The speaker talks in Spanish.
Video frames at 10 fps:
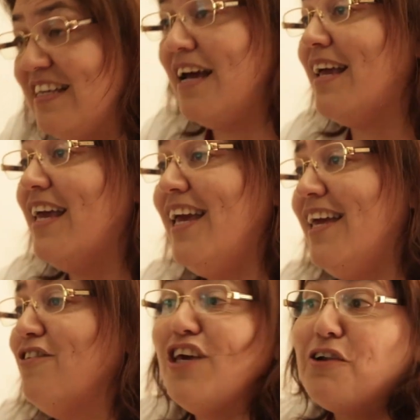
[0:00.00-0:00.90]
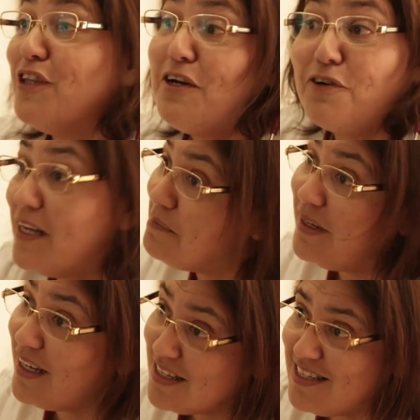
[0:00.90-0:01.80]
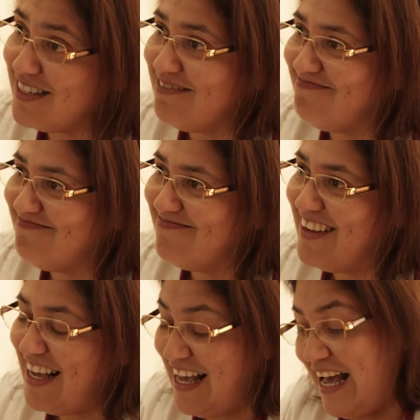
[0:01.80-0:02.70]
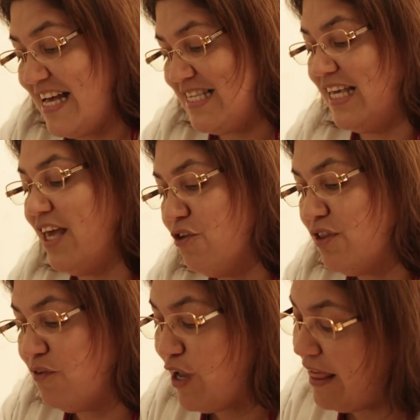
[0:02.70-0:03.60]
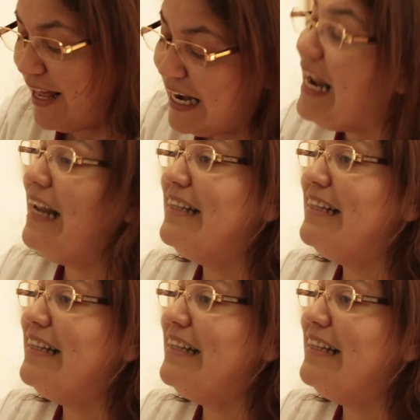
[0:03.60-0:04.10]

Y aquí yo ya no tengo nada más que hacer. Así que yo te voy a dar el